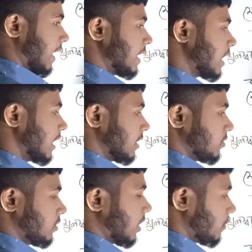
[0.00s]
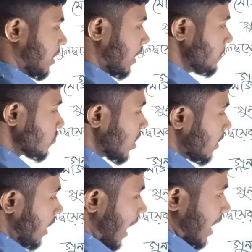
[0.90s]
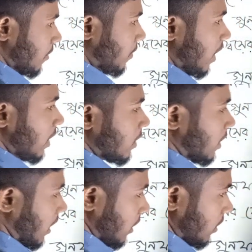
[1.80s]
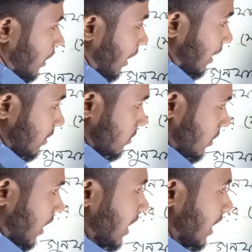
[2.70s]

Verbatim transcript: এইখানে যদি আমরা আলফা আর আর এই